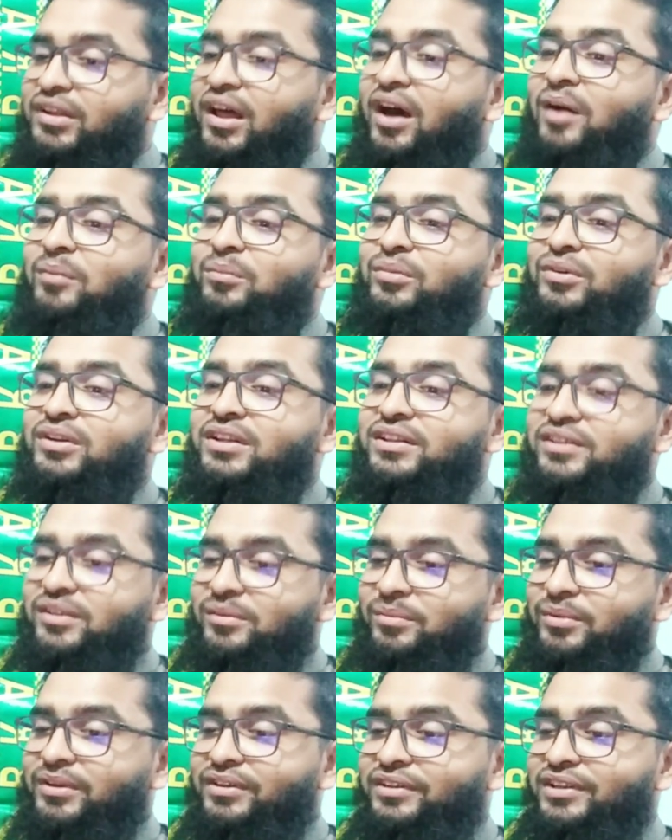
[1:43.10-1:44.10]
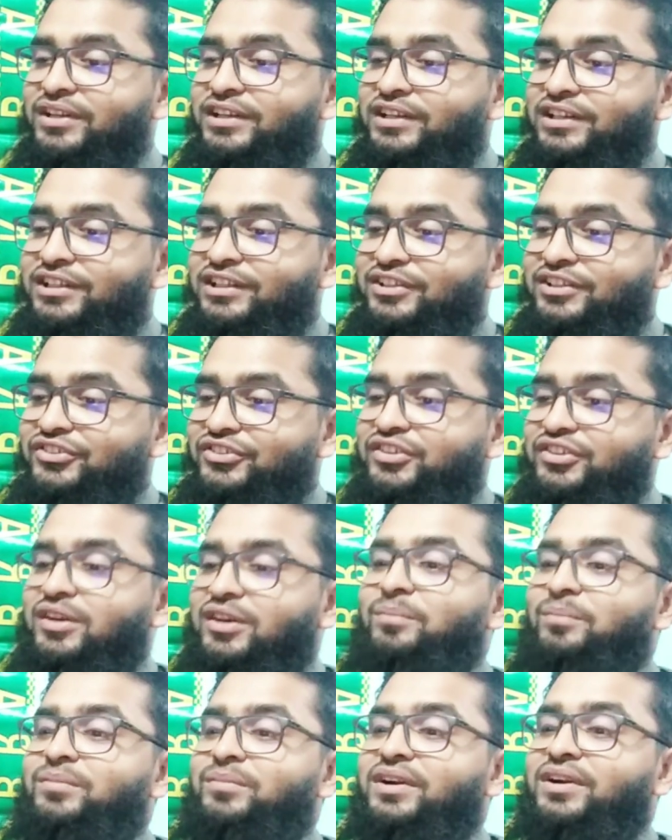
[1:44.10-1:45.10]
না বলে দিবেন যে
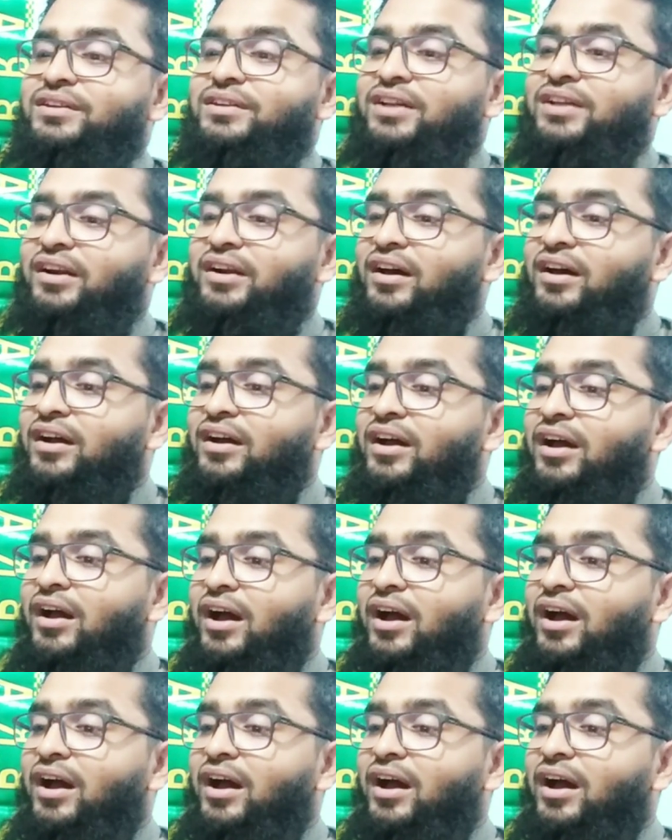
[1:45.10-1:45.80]
আপনার দ্বারা